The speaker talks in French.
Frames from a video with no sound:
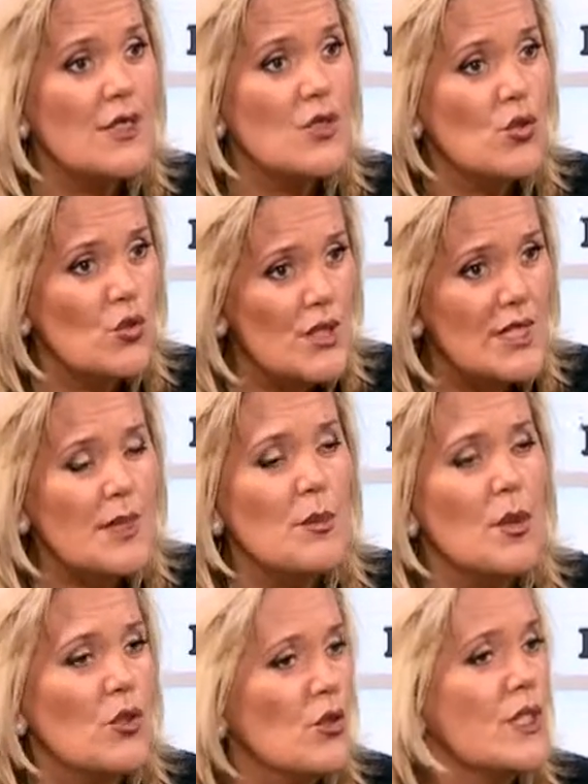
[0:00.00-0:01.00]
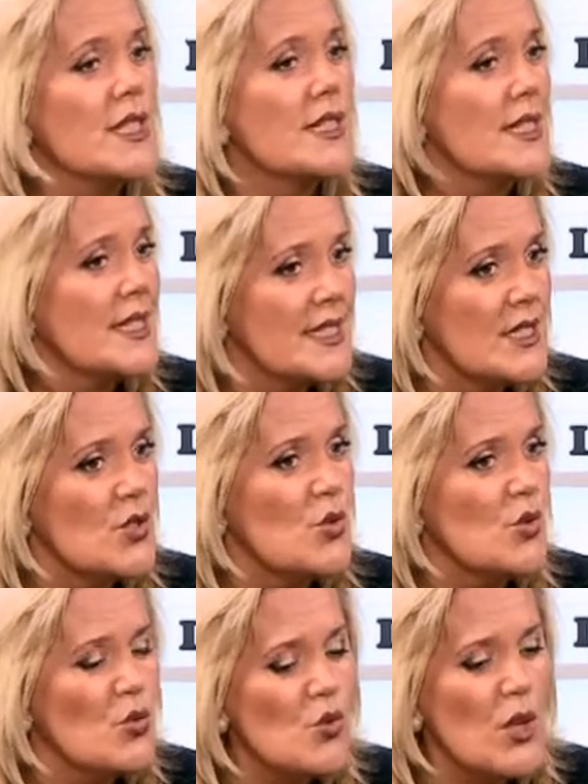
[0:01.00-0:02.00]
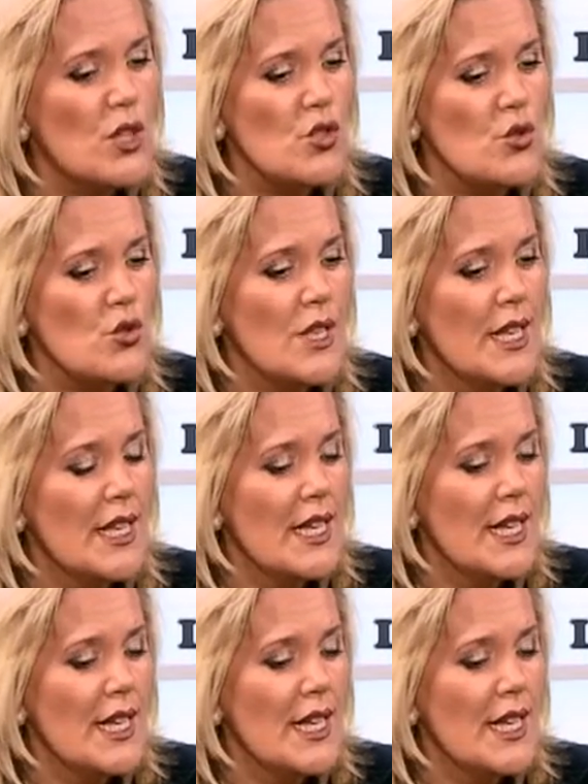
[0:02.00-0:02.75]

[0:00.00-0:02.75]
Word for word: d'oser prendre des décisions courageuses.